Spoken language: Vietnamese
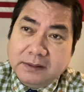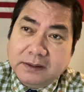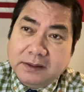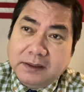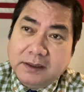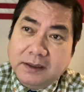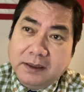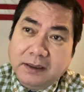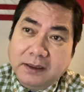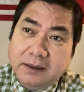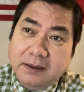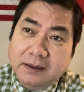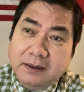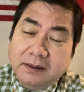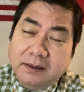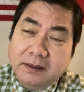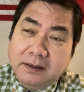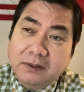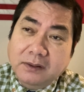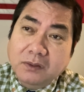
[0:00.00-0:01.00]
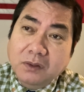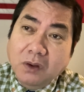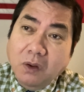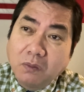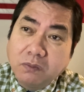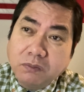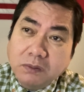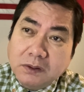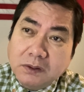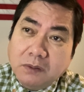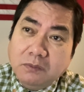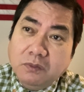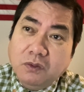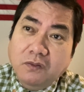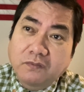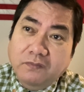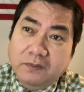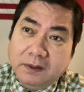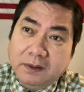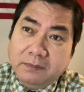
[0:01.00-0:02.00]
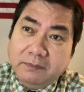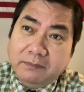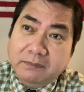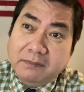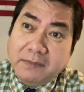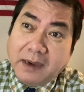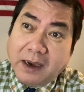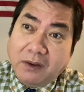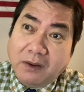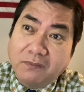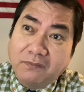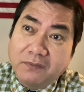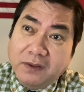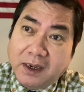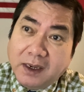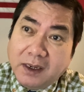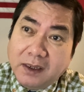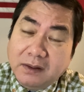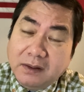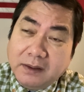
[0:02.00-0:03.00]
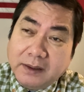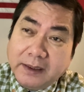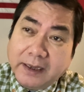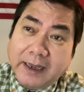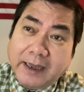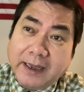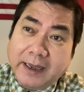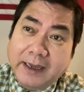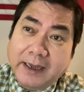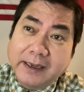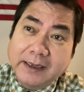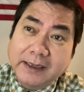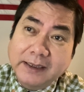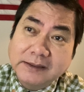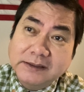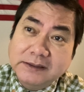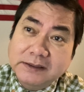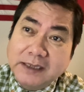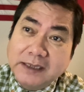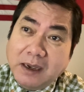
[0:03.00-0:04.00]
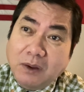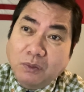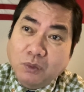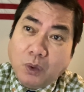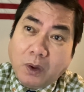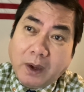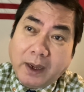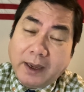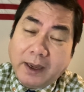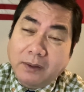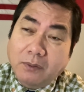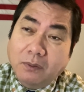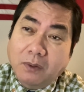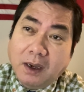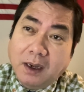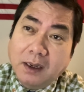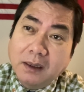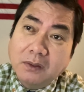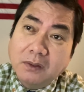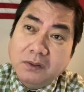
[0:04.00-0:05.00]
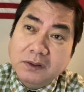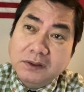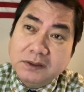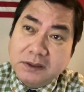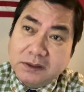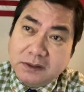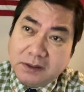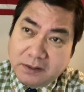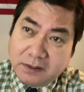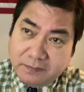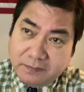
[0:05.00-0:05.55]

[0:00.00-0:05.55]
thì đúng trong khu vực bảo vệ được cả cái giao thoa của Ấn Độ Dương đó